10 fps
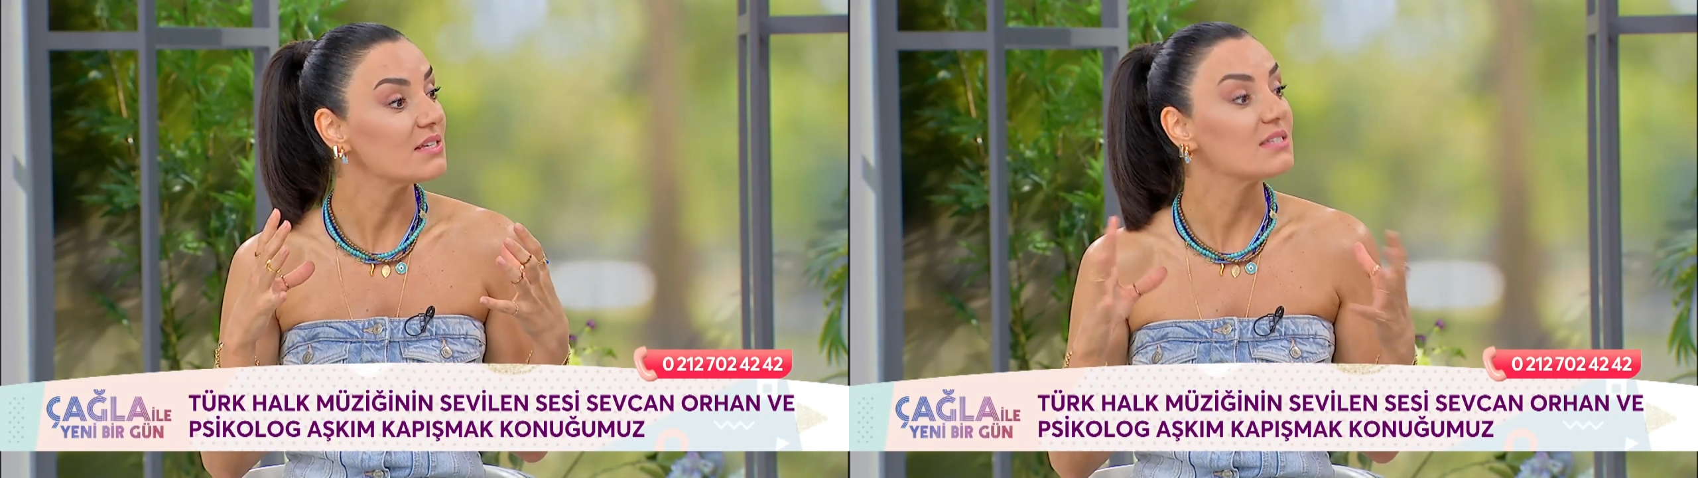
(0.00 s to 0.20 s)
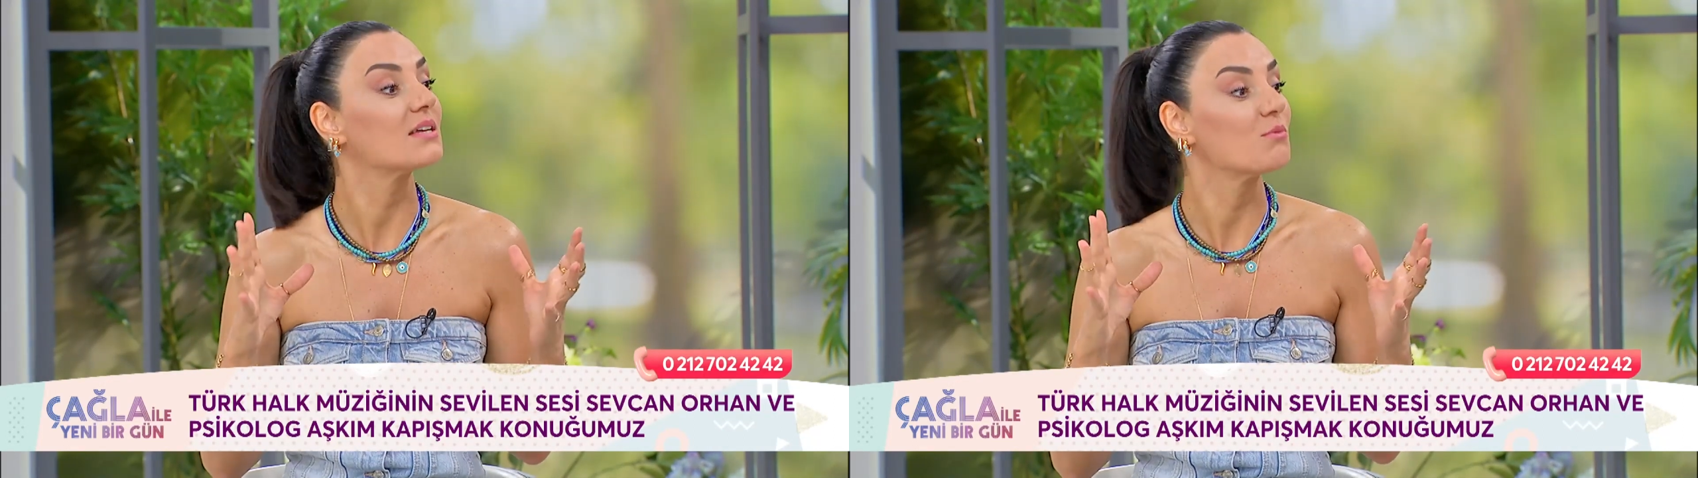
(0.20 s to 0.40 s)

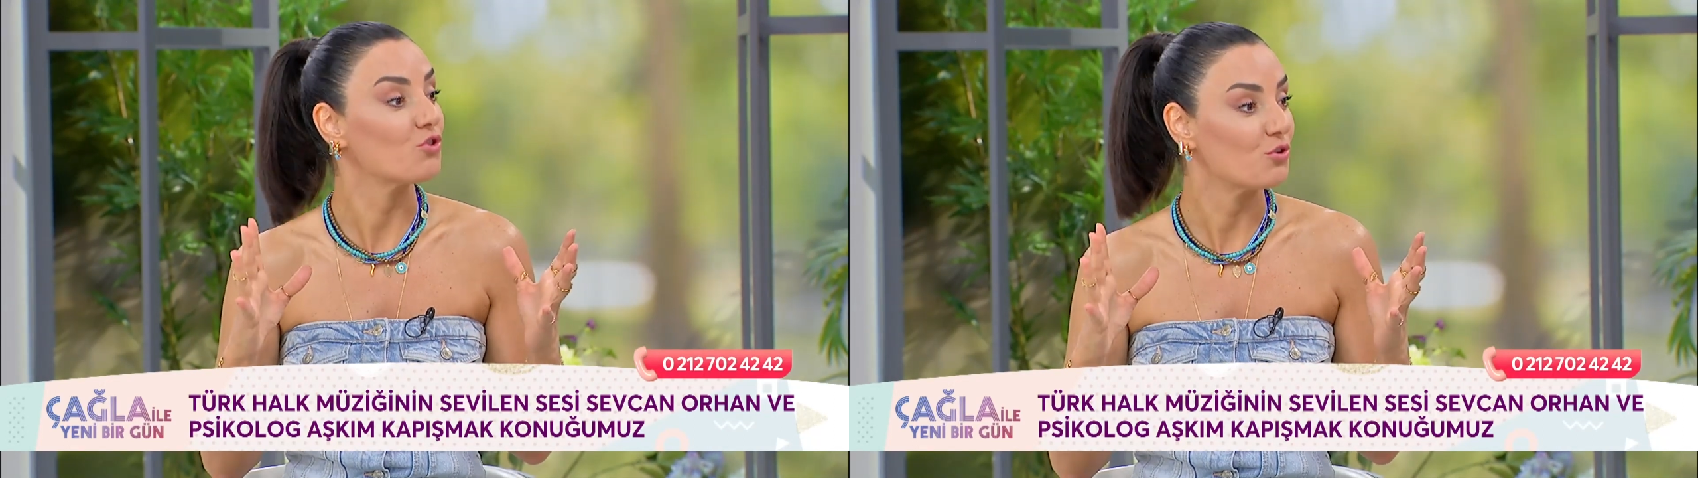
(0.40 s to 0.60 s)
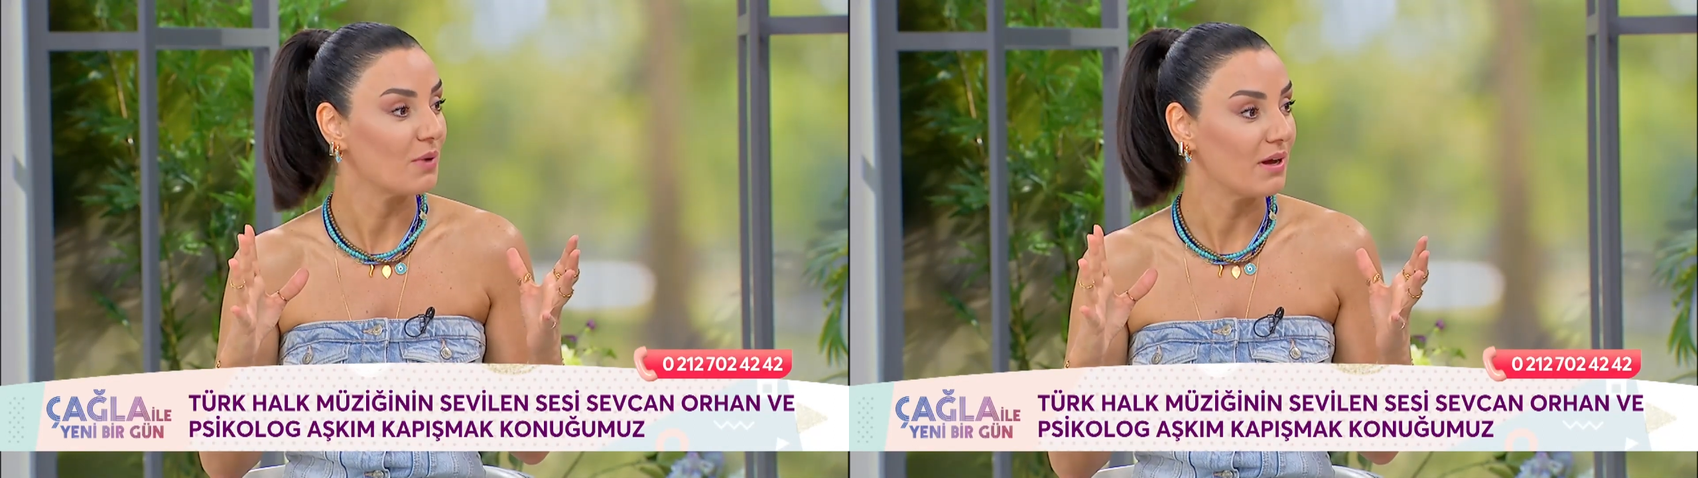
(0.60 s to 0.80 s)

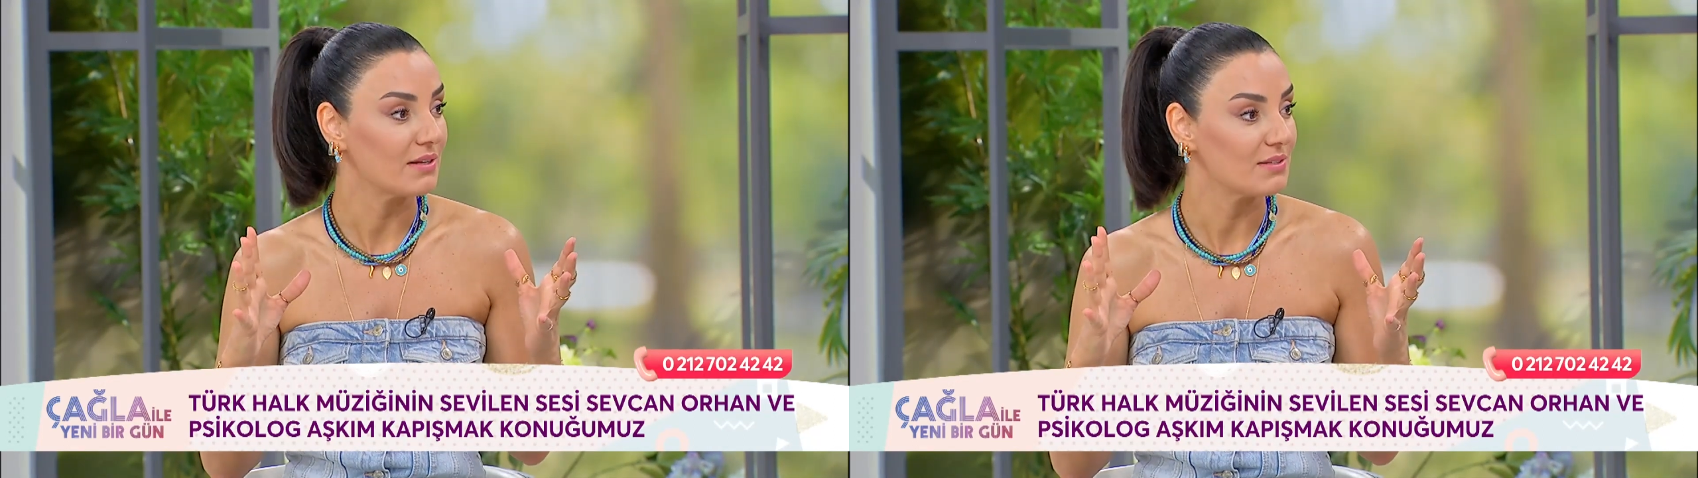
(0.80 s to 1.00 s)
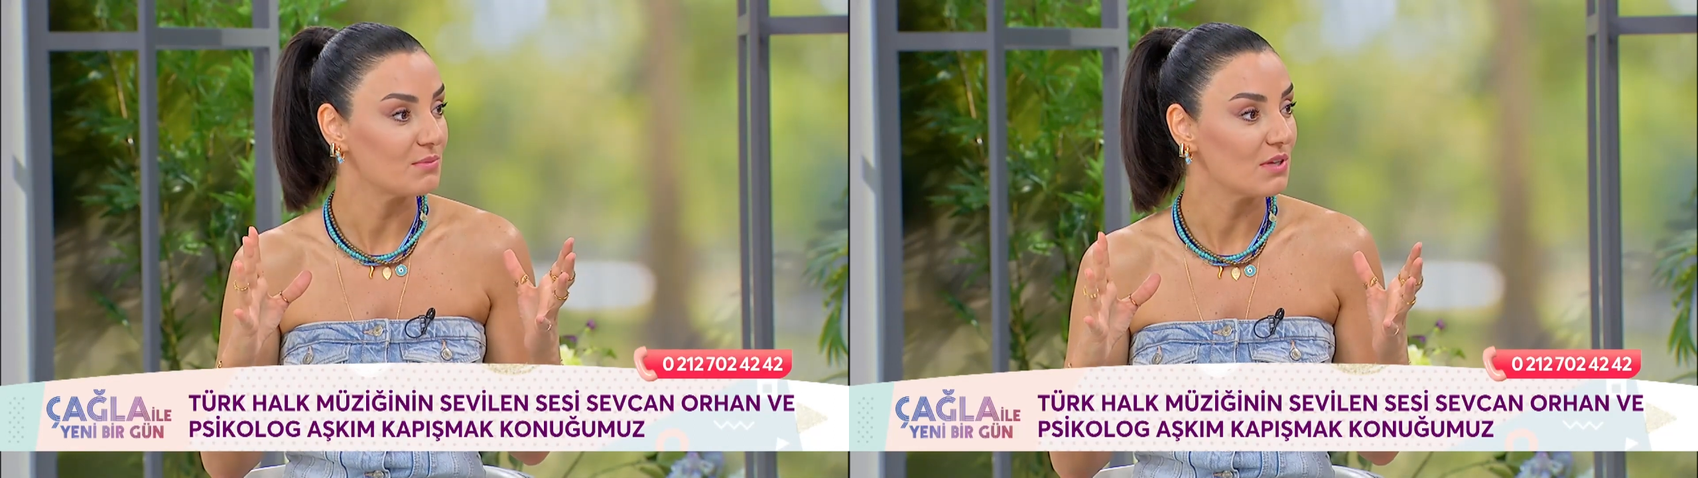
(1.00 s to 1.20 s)
istemiyorum
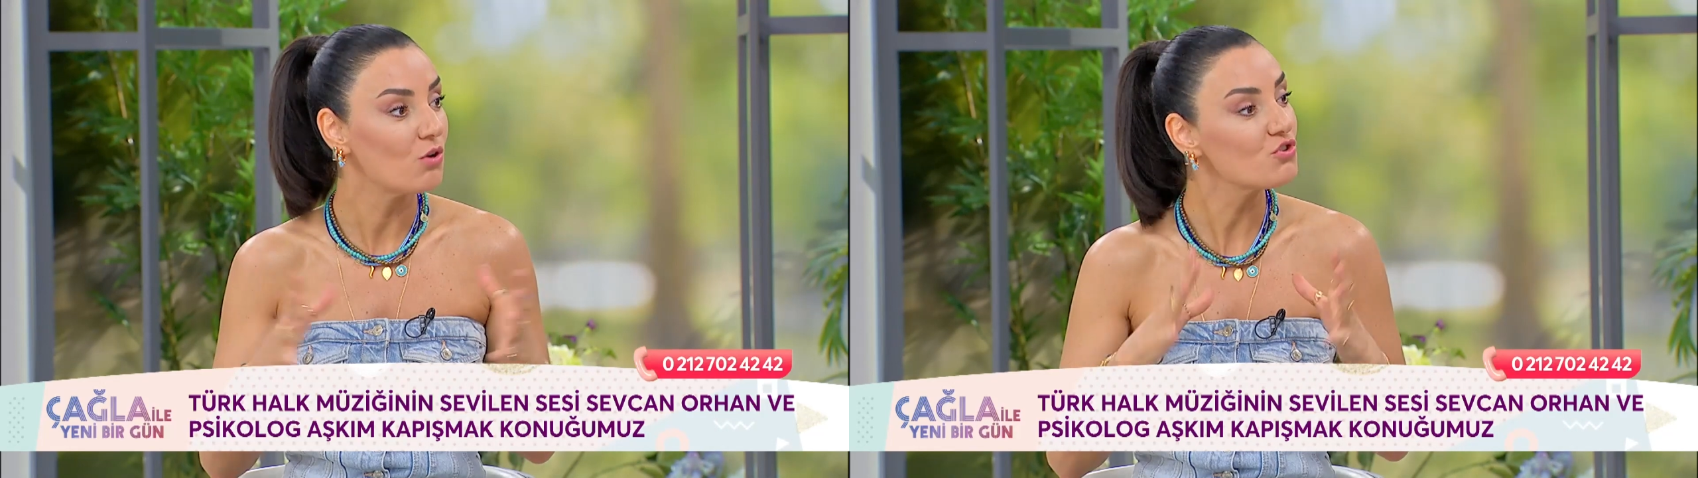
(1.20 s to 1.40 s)
hayatımda.